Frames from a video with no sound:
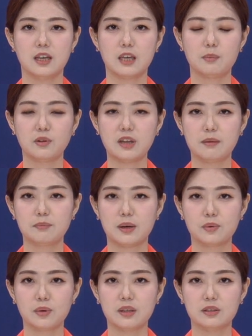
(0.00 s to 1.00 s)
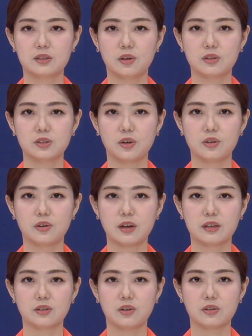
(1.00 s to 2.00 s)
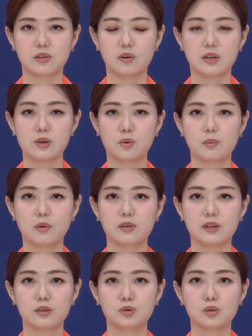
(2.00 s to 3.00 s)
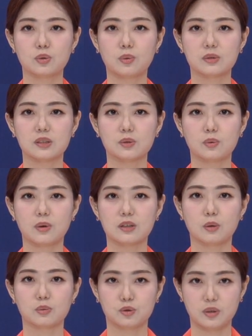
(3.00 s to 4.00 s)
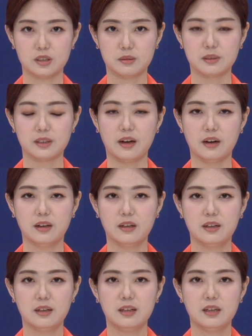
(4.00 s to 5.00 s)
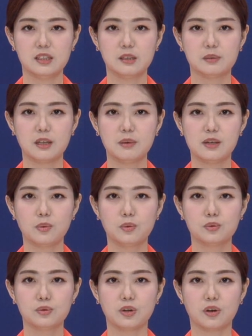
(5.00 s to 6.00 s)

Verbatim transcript: 이번 한파로 인천 전역에선 17건의 출동 신고가 접수됐습니다. 13일 오후